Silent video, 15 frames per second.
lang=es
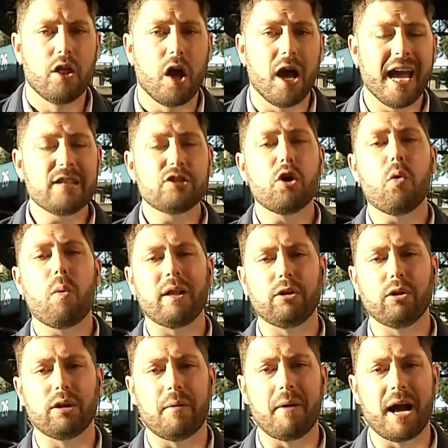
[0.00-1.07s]
Esos
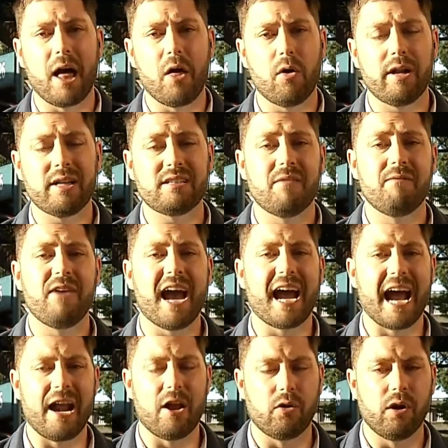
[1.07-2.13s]
cuatro trabajadores
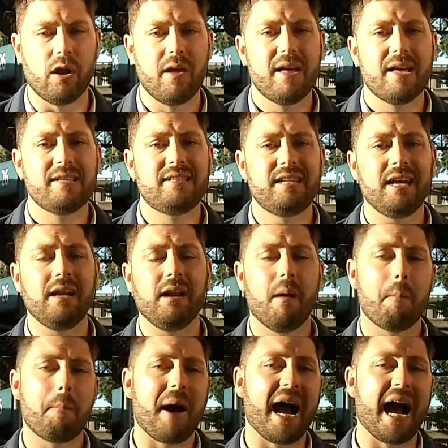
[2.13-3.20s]
viajaron sin
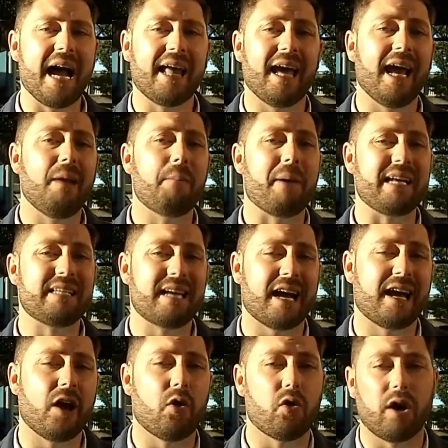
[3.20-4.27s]
pagar el
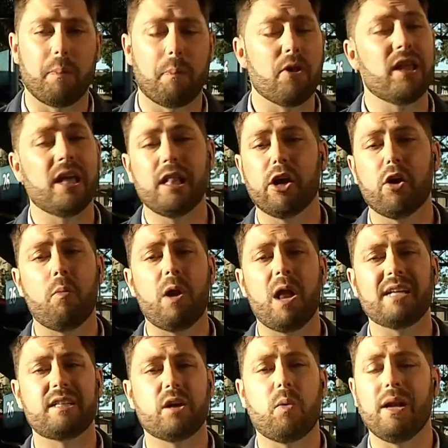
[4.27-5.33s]
pasaje correspondiente como lo
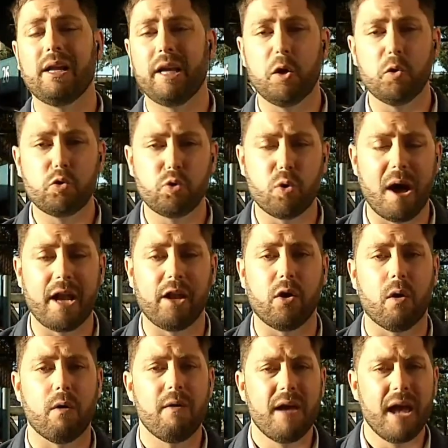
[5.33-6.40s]
hace cualquier
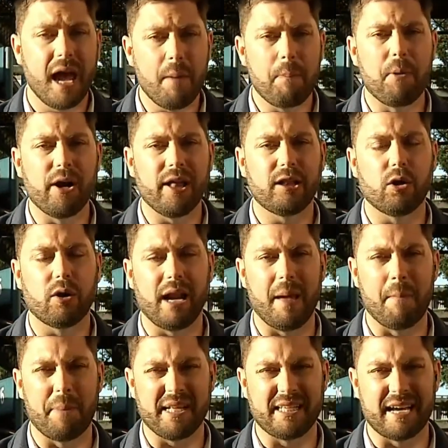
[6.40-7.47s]
usuario. Es por esto que la
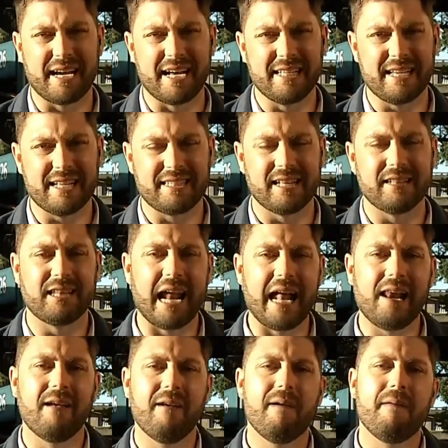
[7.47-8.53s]
empresa Agencia
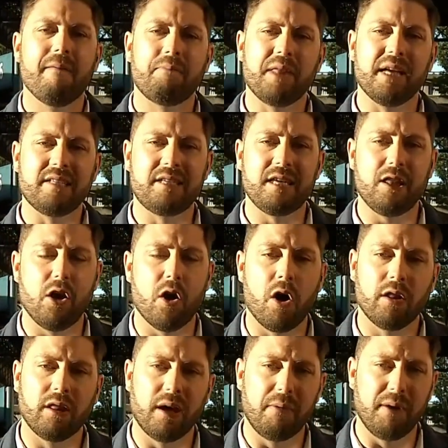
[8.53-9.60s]
Central
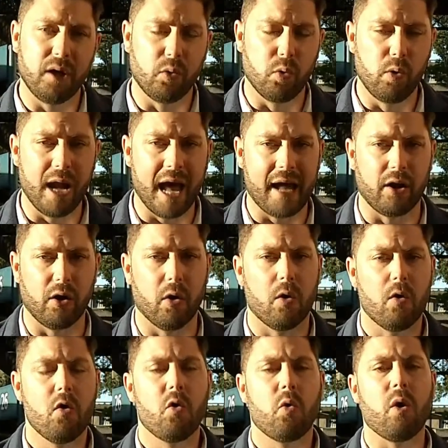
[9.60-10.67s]
decidió desvincularlo.
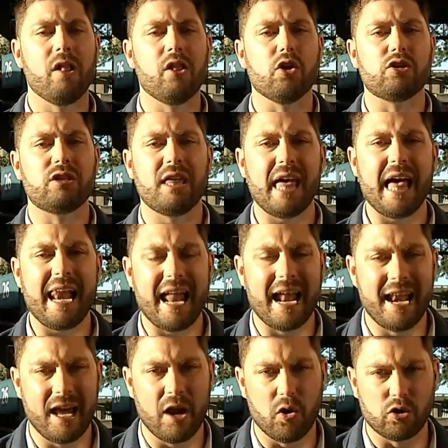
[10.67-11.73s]
Cuando se dan las
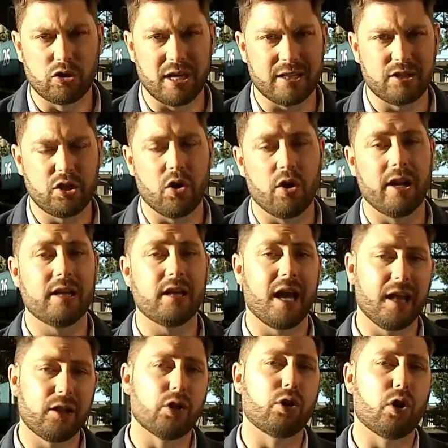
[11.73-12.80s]
negociaciones,
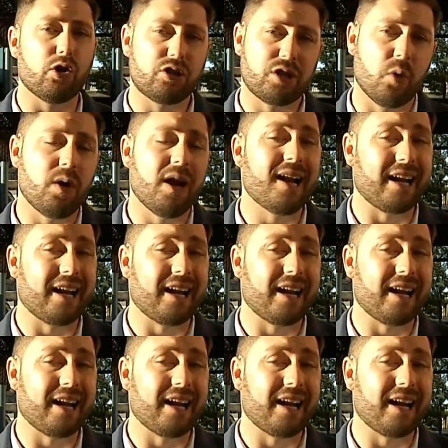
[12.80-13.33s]
esto todo según el